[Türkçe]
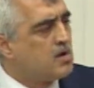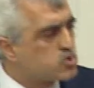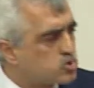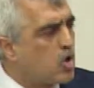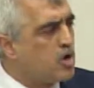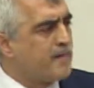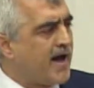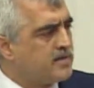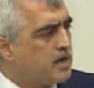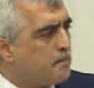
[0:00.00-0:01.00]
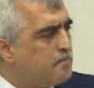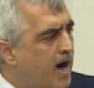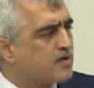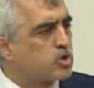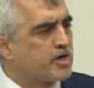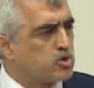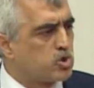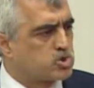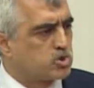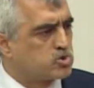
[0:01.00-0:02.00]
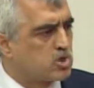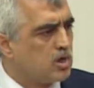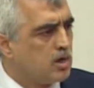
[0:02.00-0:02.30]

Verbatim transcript: zulmen mağdur ediyorsunuz.